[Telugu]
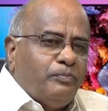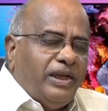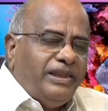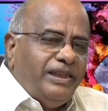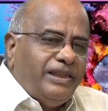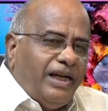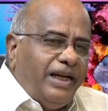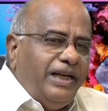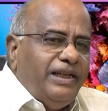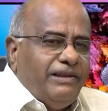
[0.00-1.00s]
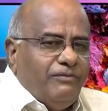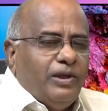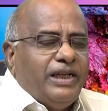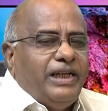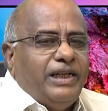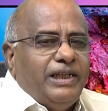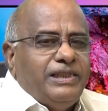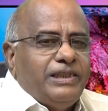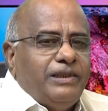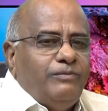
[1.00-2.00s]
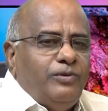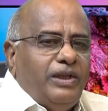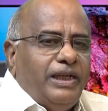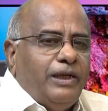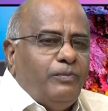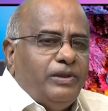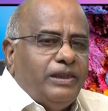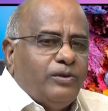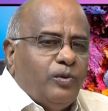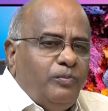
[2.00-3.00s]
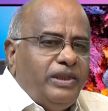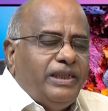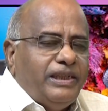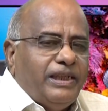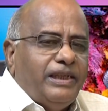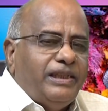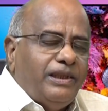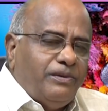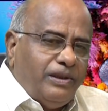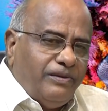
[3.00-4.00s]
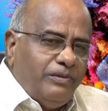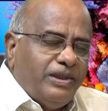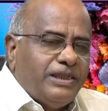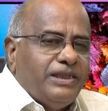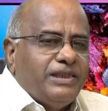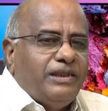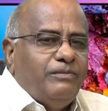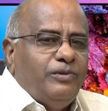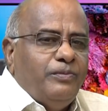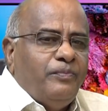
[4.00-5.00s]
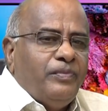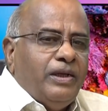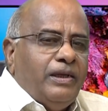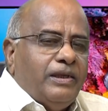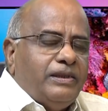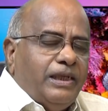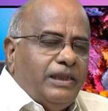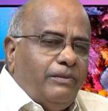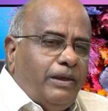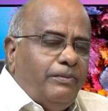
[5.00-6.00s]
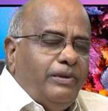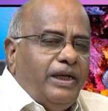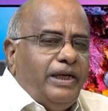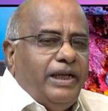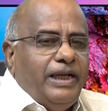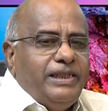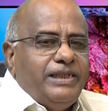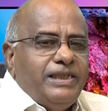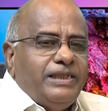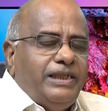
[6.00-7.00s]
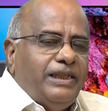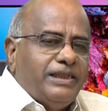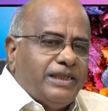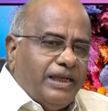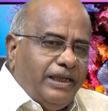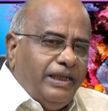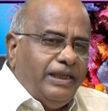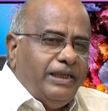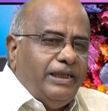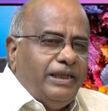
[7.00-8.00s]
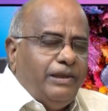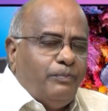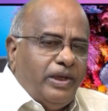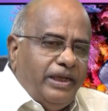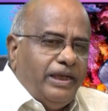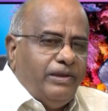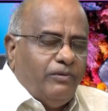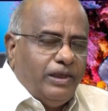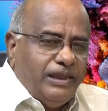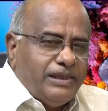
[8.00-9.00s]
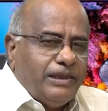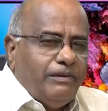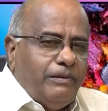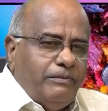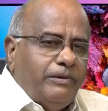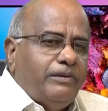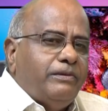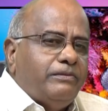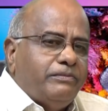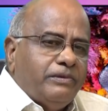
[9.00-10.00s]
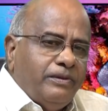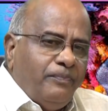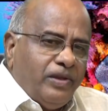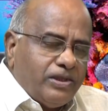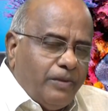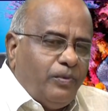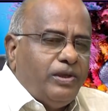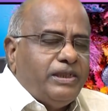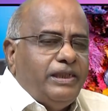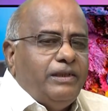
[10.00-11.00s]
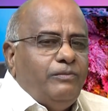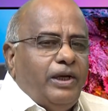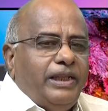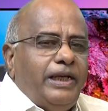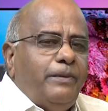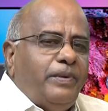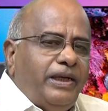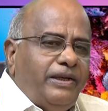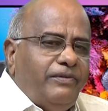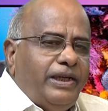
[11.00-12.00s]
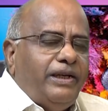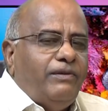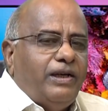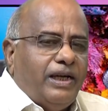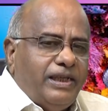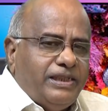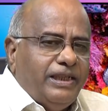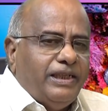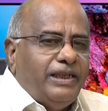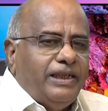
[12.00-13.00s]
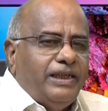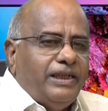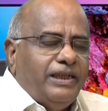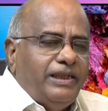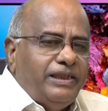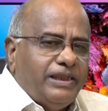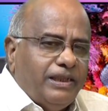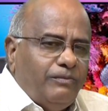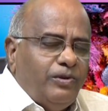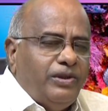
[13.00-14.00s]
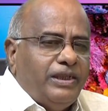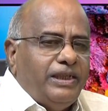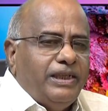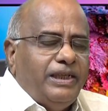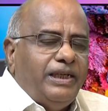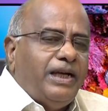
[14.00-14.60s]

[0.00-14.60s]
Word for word: ప్రతి దాన్ని వక్రీకరించటము లేకపోతే తుమ్మితే దగ్గితే కూడా విమర్శించటము చంద్రబాబు నాయుడు ఏం చేసినా అది చక్కని పని అని వర్ణించటము సపోర్ట్ చేయటము అదే పనిని వేరే వాడు రాజశేఖర రెడ్డి గారు కానీ జగన్మోహన్ రెడ్డి కానీ